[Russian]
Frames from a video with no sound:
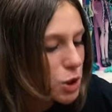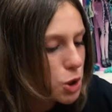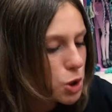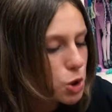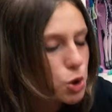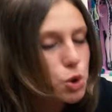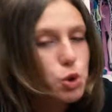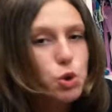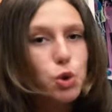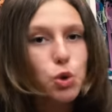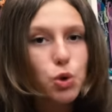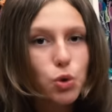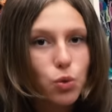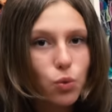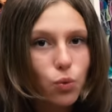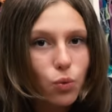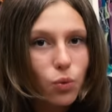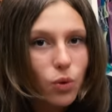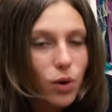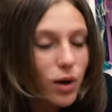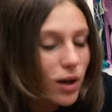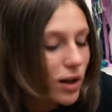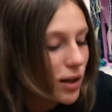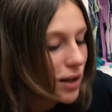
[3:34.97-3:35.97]

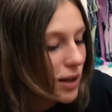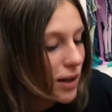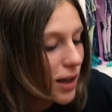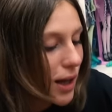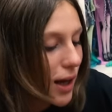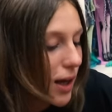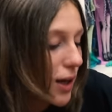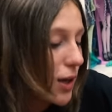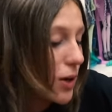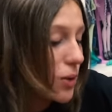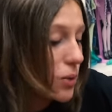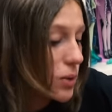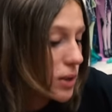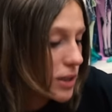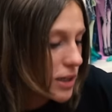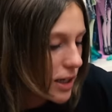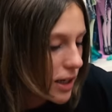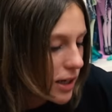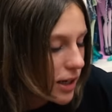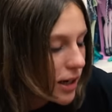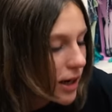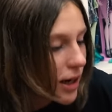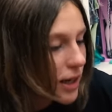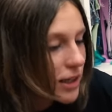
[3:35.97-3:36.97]
чешую на ее
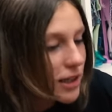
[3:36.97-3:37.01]
теле,